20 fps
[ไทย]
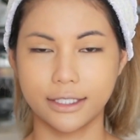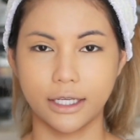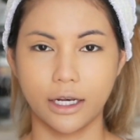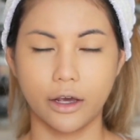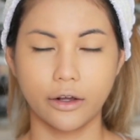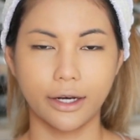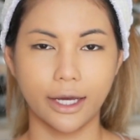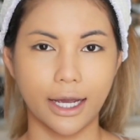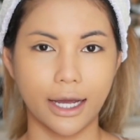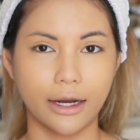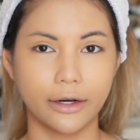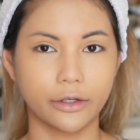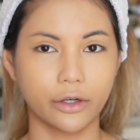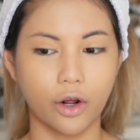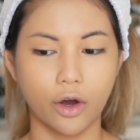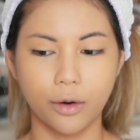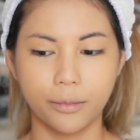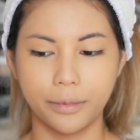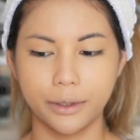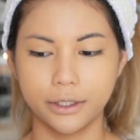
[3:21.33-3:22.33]
แล้วนะคะร
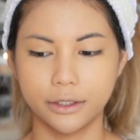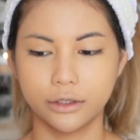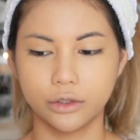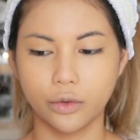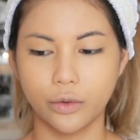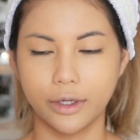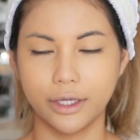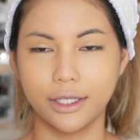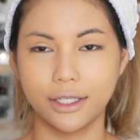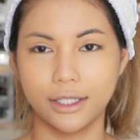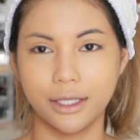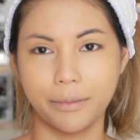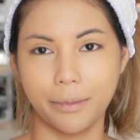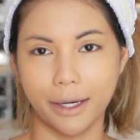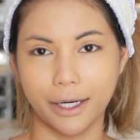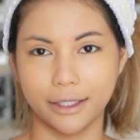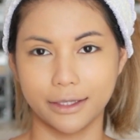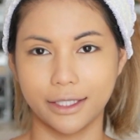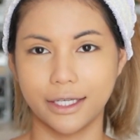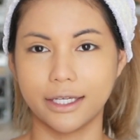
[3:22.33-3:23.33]
องพื้นตัวนี้ที่ป
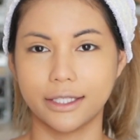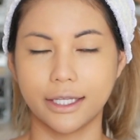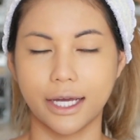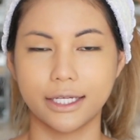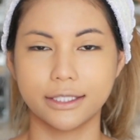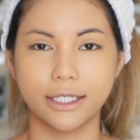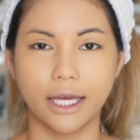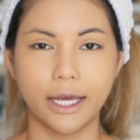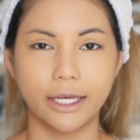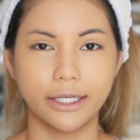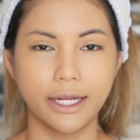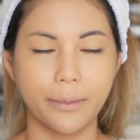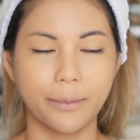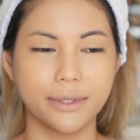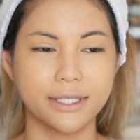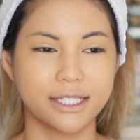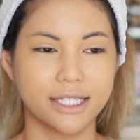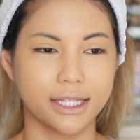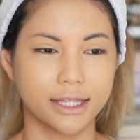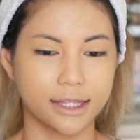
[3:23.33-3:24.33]
กติตาใช้เนี่ย
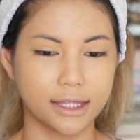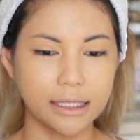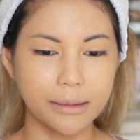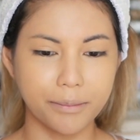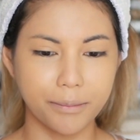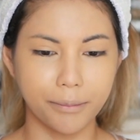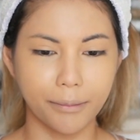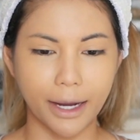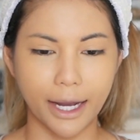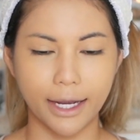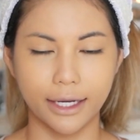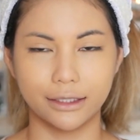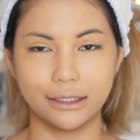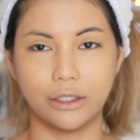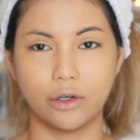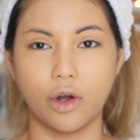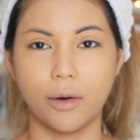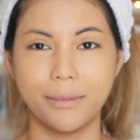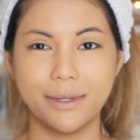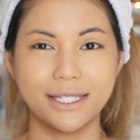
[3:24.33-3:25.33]
มันจะตึบมาก
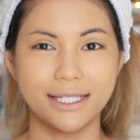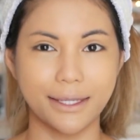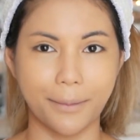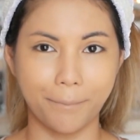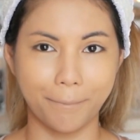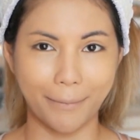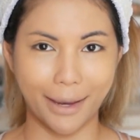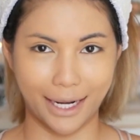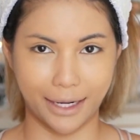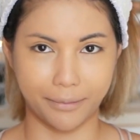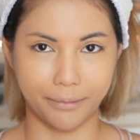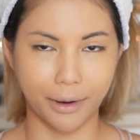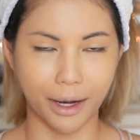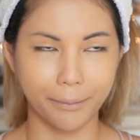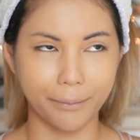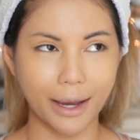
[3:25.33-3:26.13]
แล้วก็มันจะแมตต์